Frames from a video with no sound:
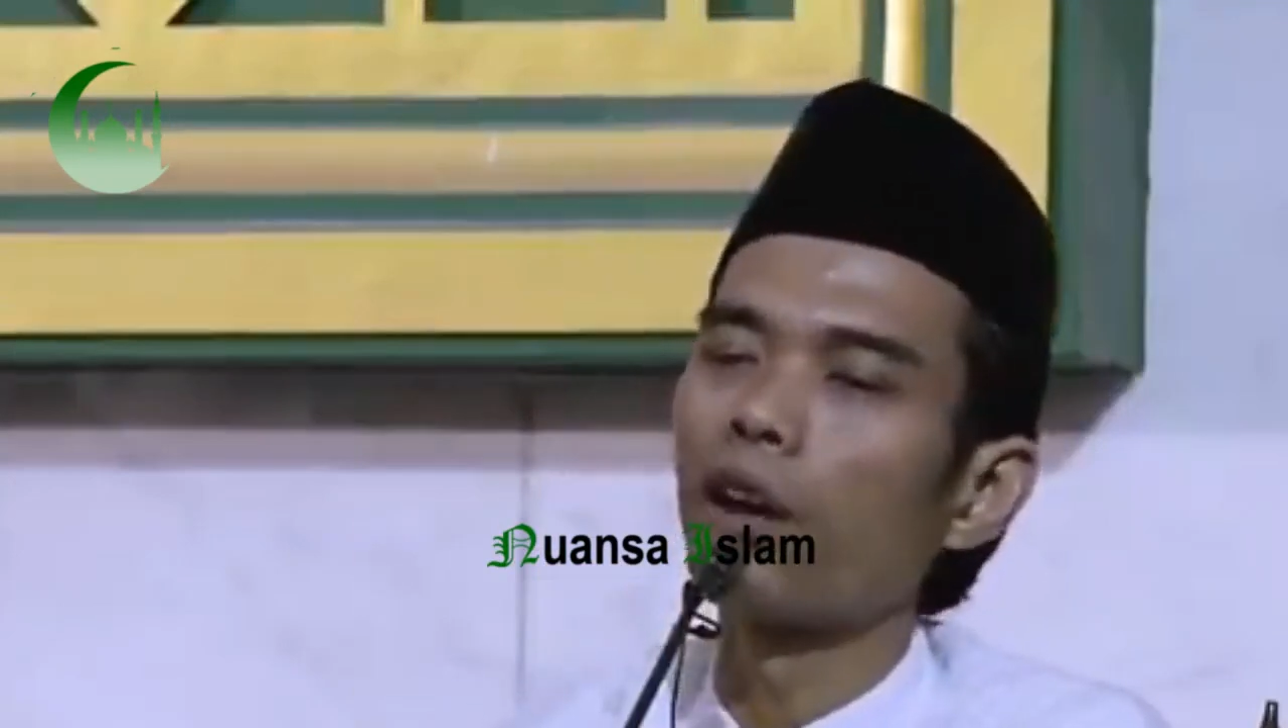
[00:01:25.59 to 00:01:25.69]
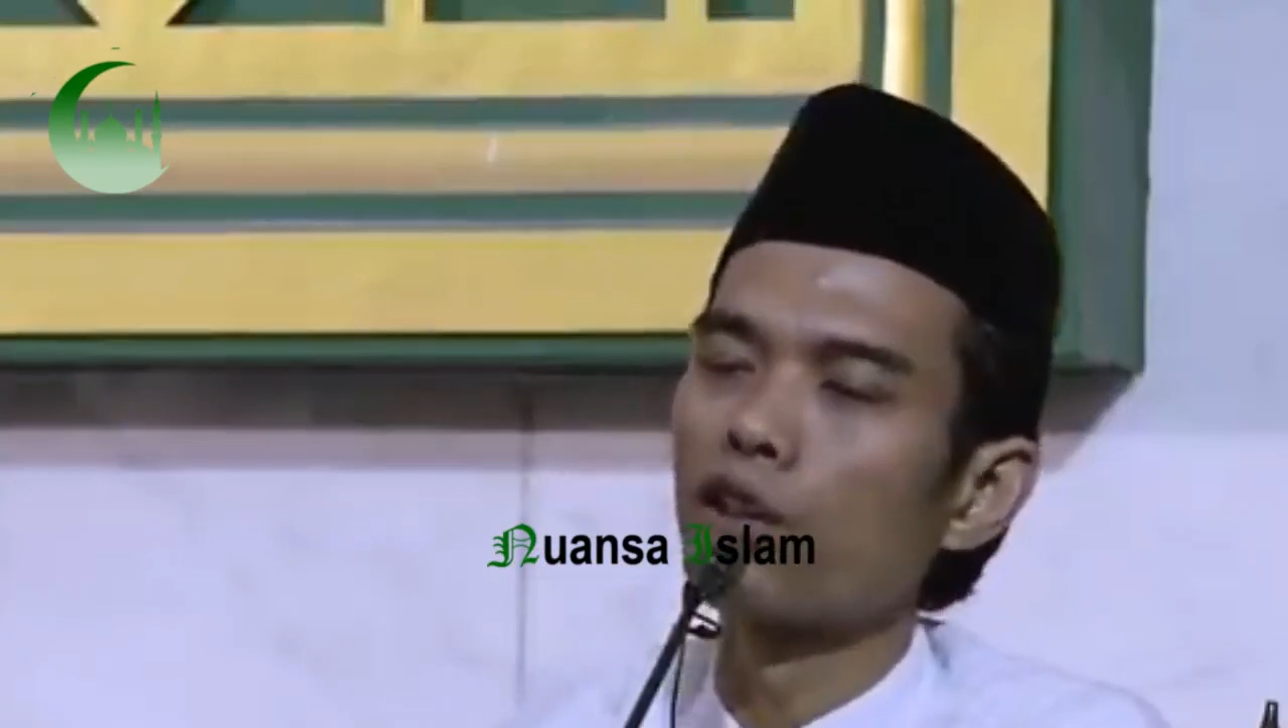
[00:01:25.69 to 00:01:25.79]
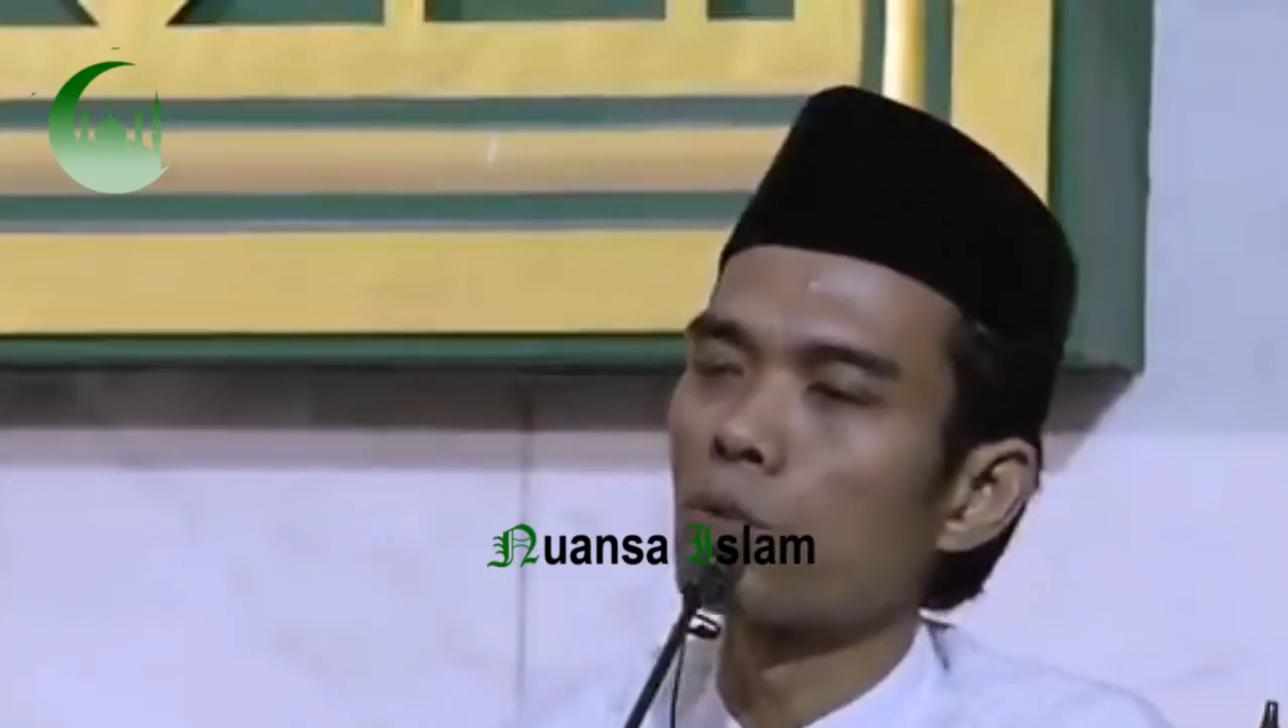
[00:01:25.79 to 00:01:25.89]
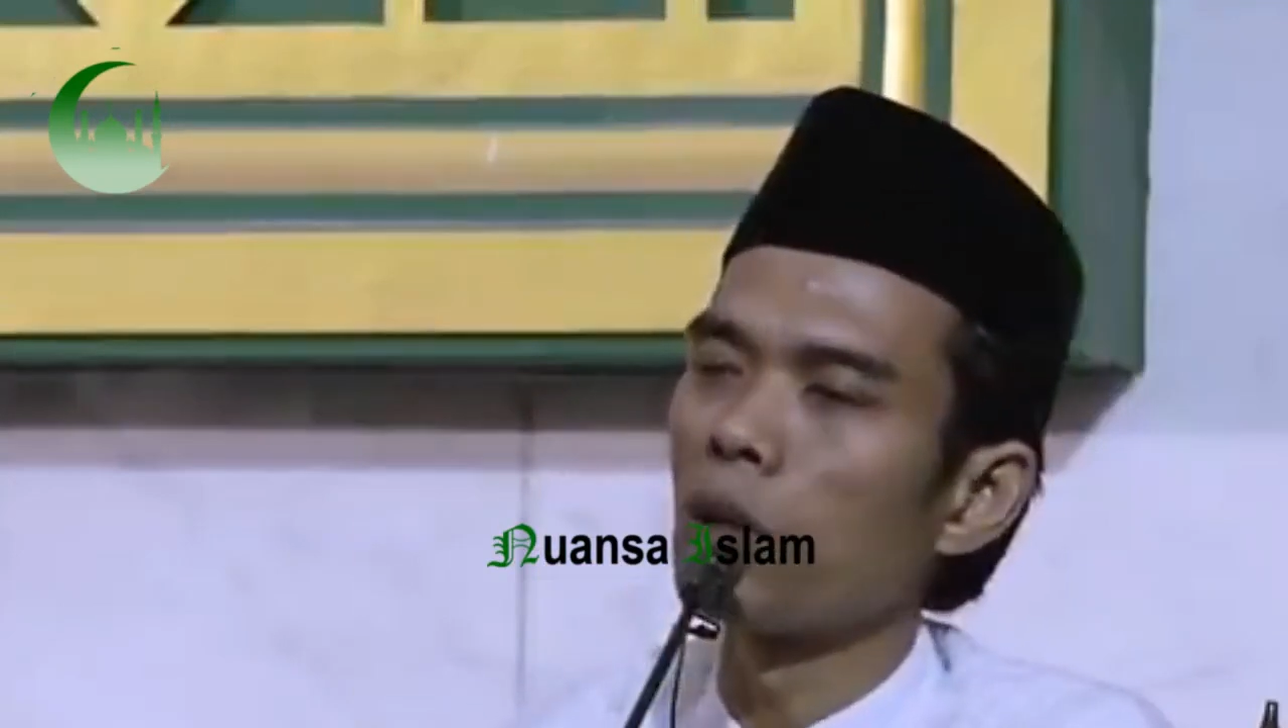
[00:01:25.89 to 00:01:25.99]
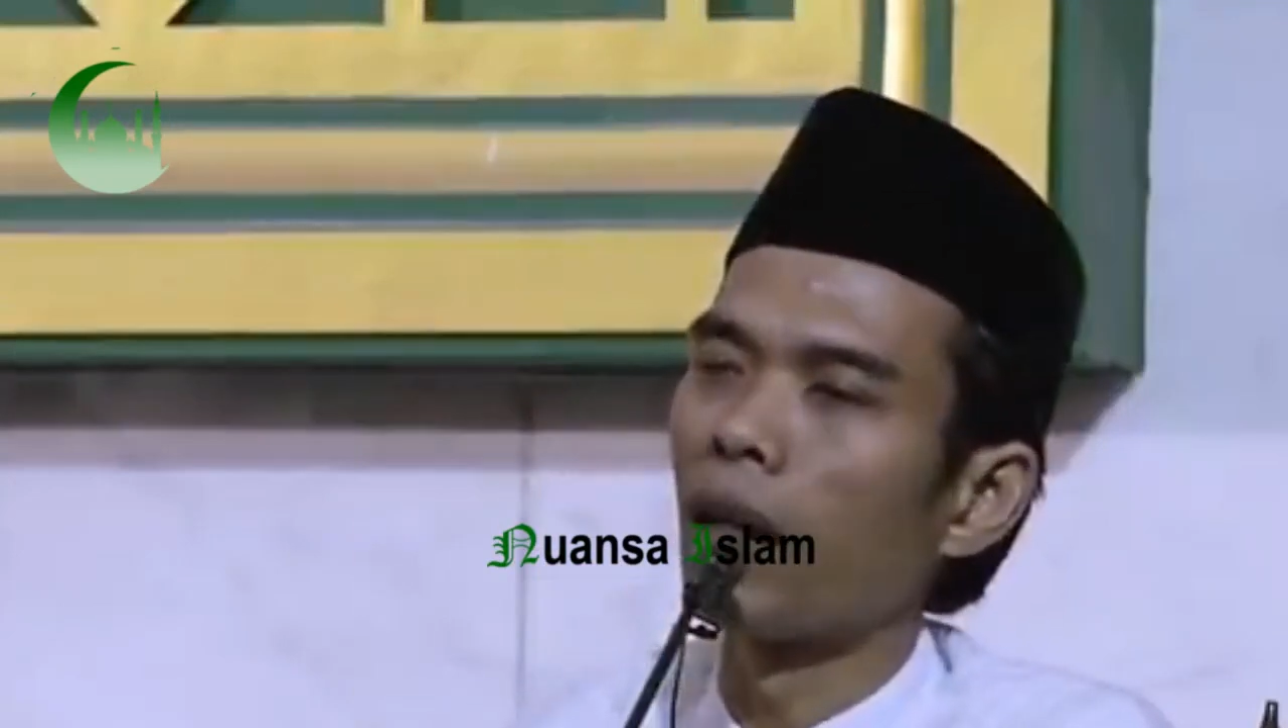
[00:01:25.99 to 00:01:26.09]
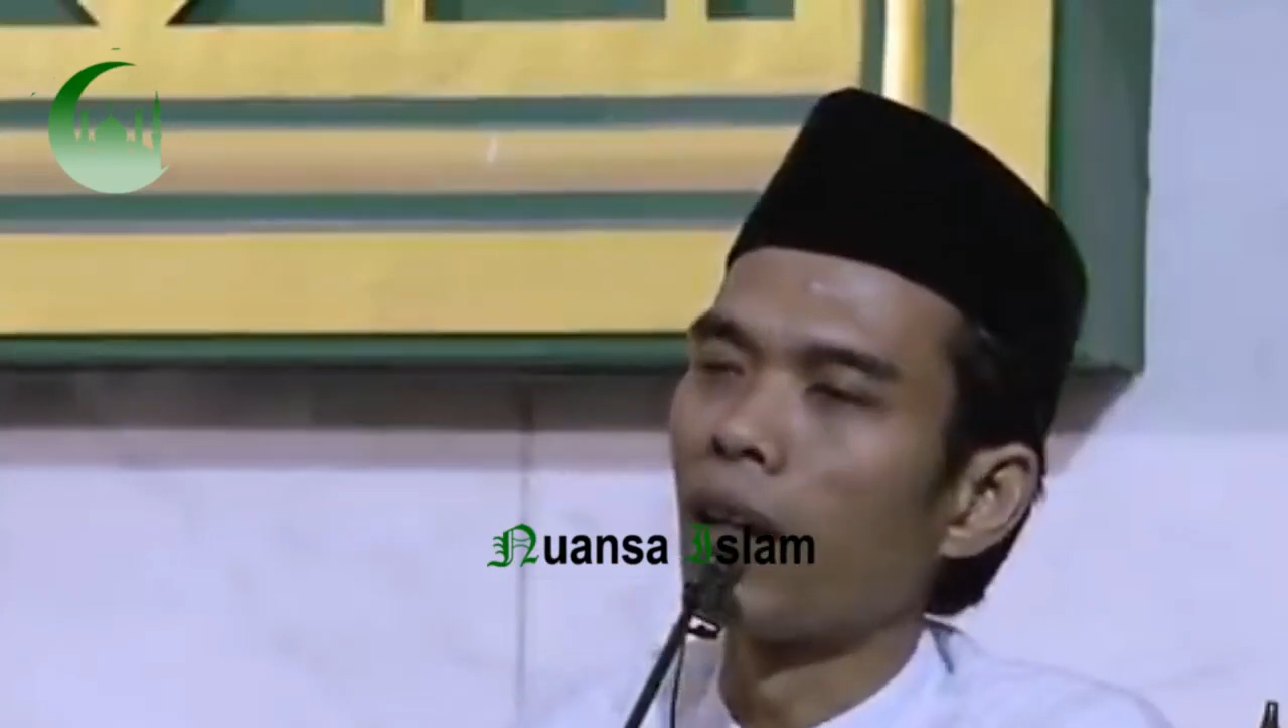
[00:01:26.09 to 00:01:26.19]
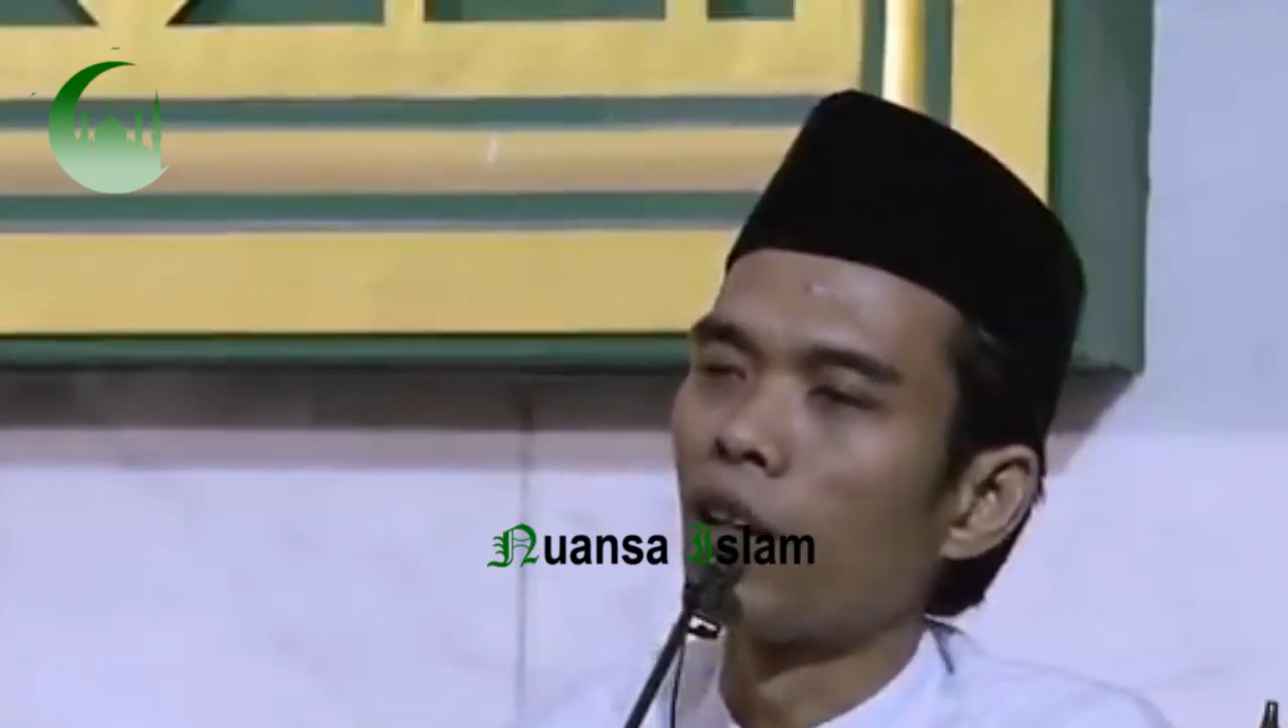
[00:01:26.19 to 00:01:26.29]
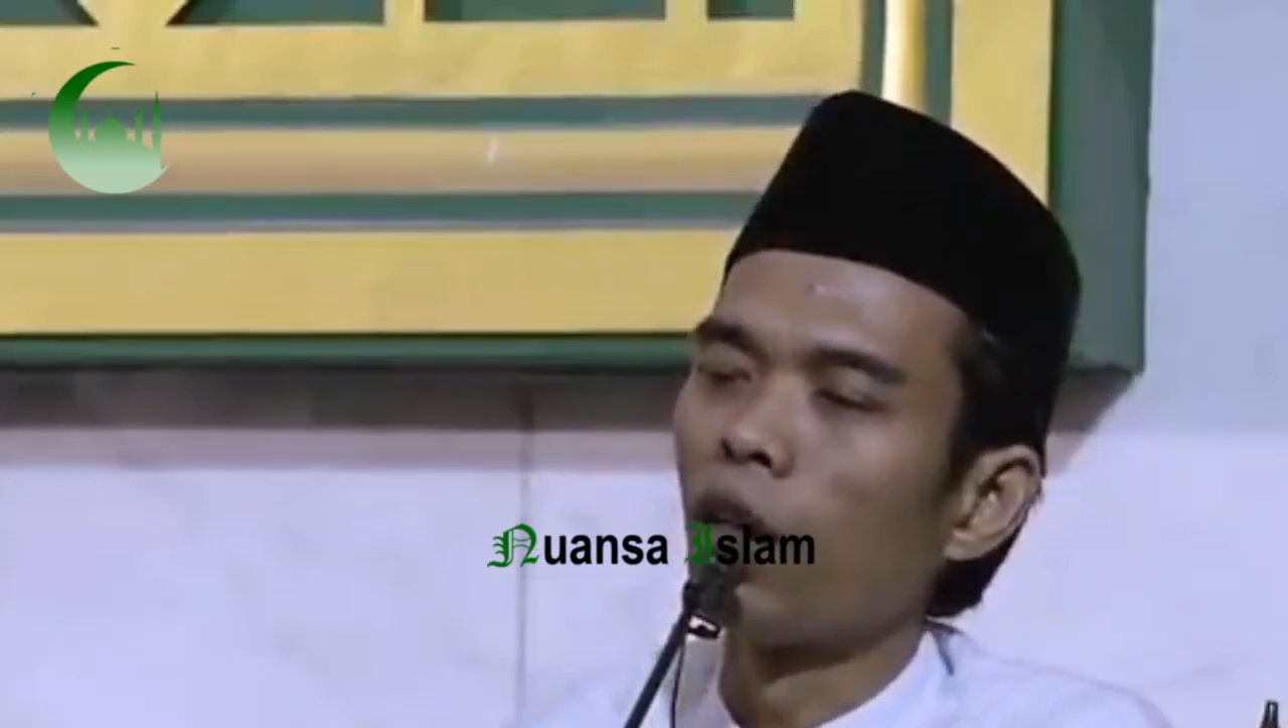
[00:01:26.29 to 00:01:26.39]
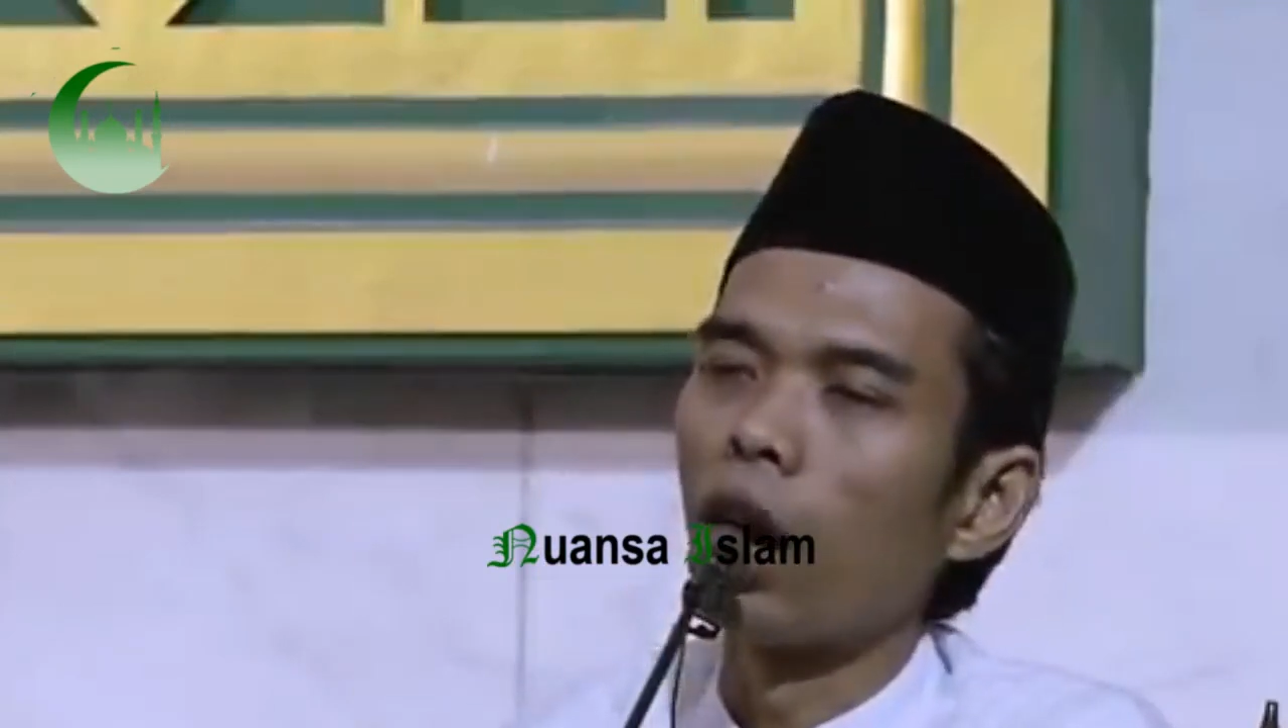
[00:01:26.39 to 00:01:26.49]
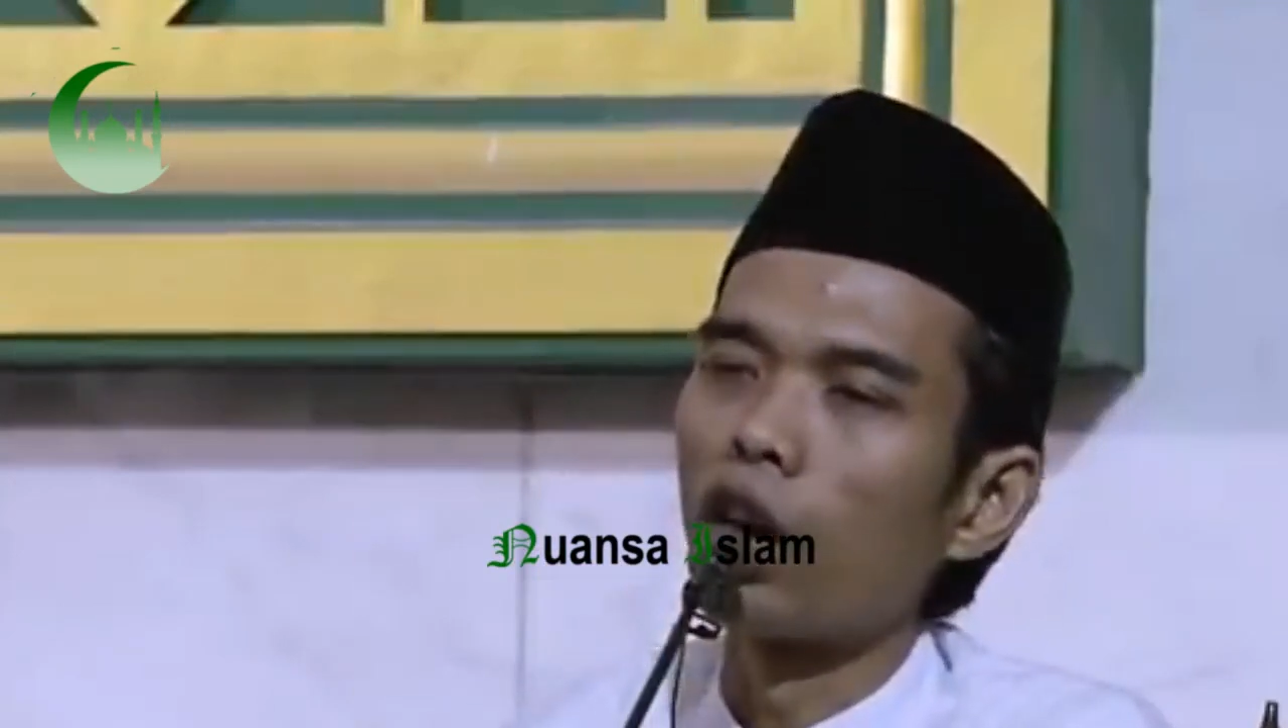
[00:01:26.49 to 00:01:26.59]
na'udzubillah